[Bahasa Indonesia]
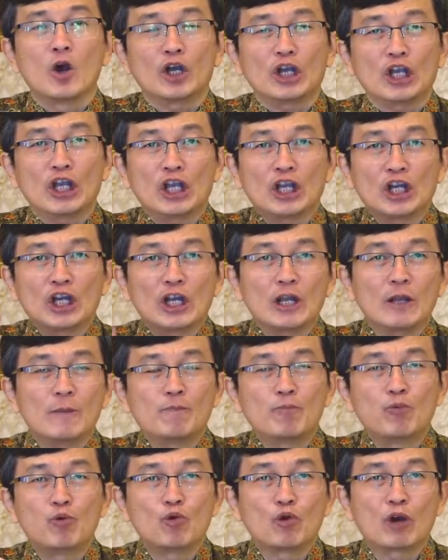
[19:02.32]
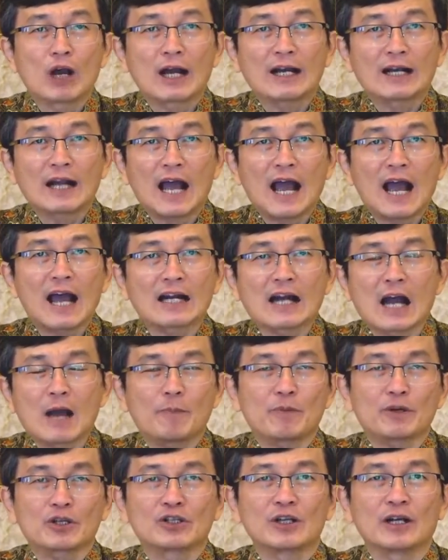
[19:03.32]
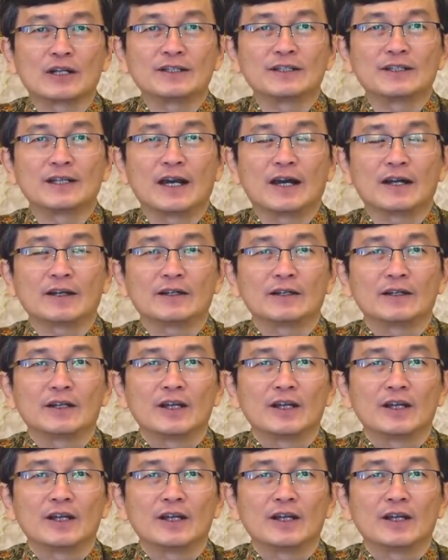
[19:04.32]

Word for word: ini bukan anak perjanjian,